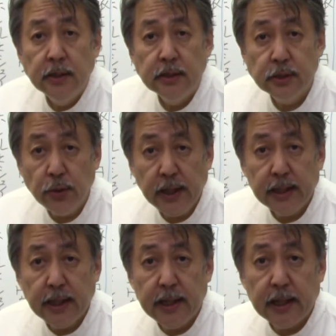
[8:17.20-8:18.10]
それ
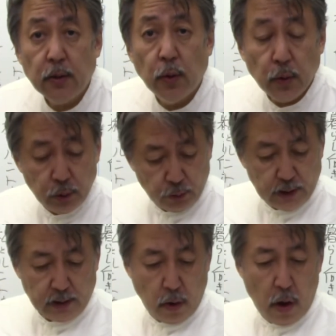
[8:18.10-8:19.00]
から9
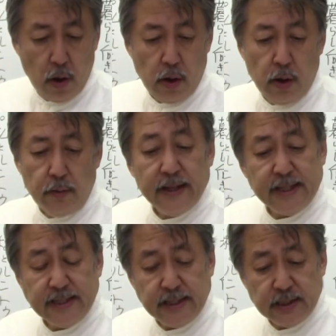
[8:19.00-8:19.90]
日後、
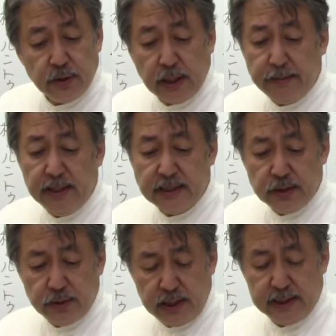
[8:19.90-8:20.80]
私たちの旅立
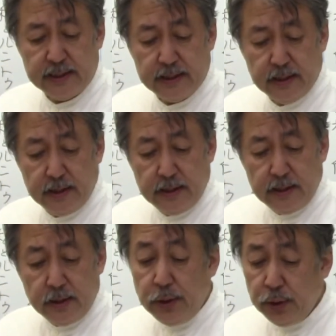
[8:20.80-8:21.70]
ちの日です。
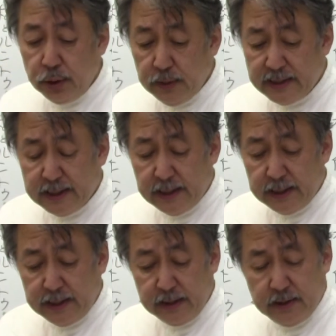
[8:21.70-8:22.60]
ルンドゥは朝か
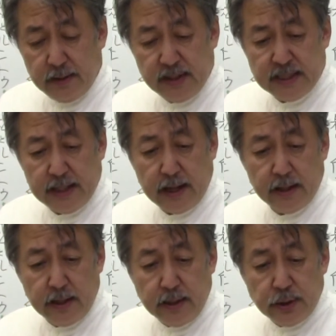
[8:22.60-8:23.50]
ら来てくれました。
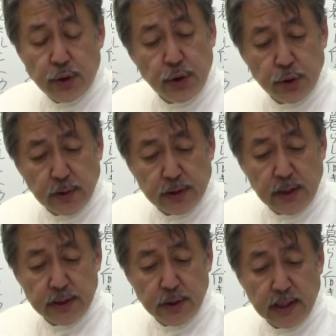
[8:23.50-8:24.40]
シュンシュンは
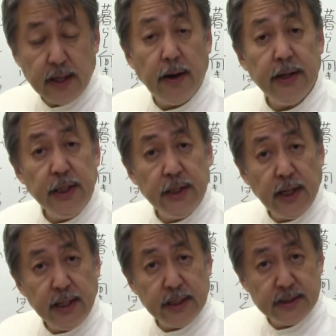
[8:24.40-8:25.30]
釣れずに代わりに
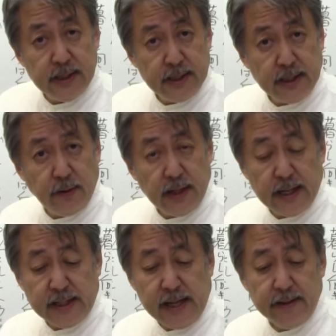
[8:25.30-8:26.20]
誰が連れてこら
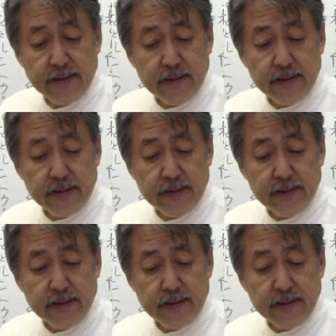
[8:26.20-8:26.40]
れた